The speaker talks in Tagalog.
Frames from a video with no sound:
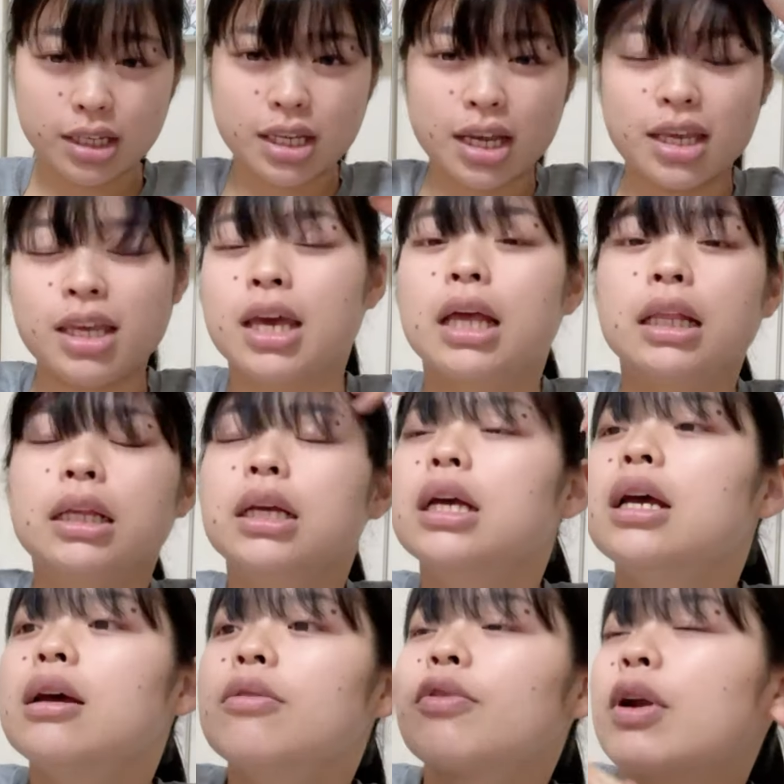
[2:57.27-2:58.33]
sasakyan
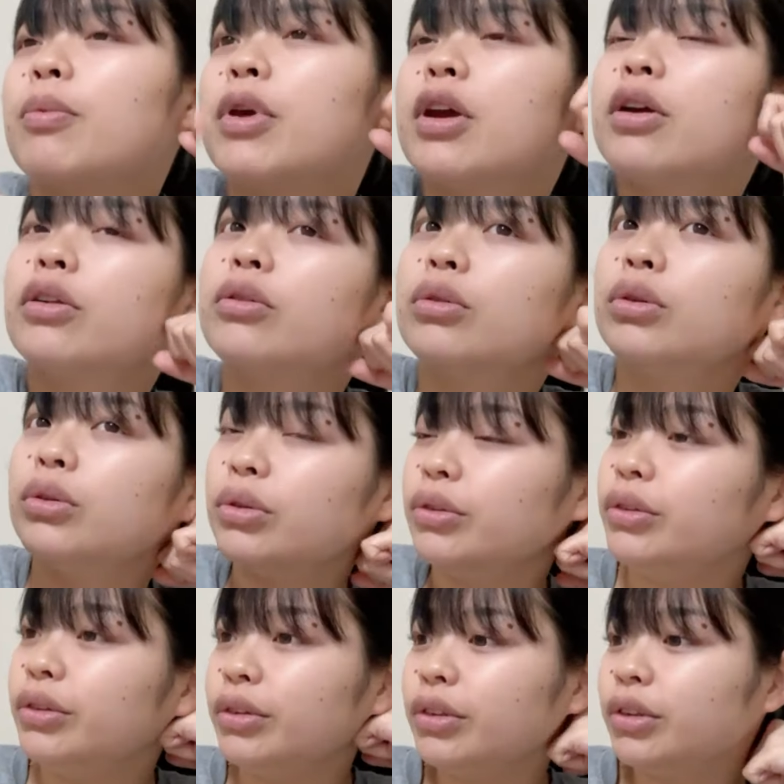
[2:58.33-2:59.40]
from here to
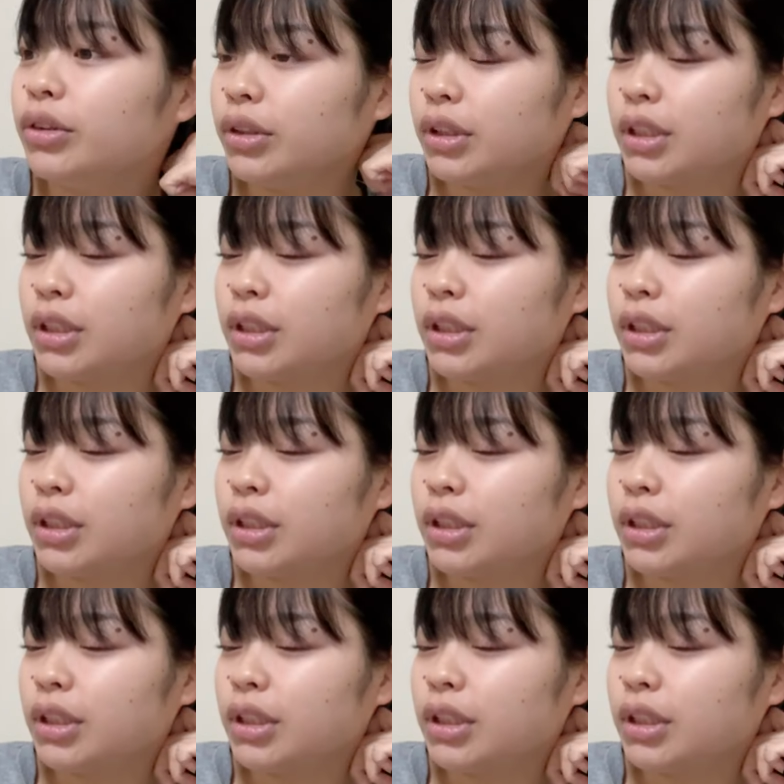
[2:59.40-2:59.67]
doon, doon